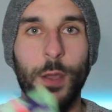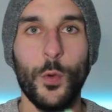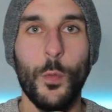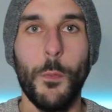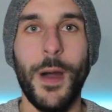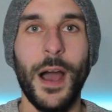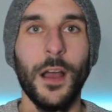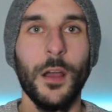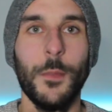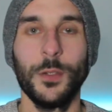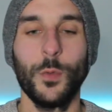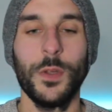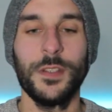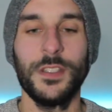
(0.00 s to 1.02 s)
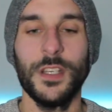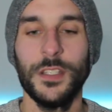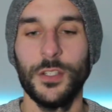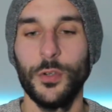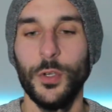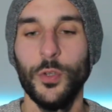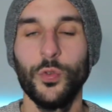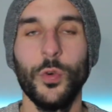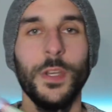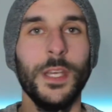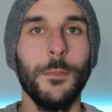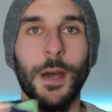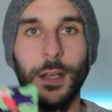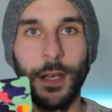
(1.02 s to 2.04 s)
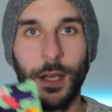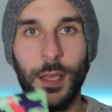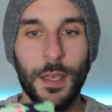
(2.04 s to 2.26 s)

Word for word: un bancomat qualsiasi con il suo IBAN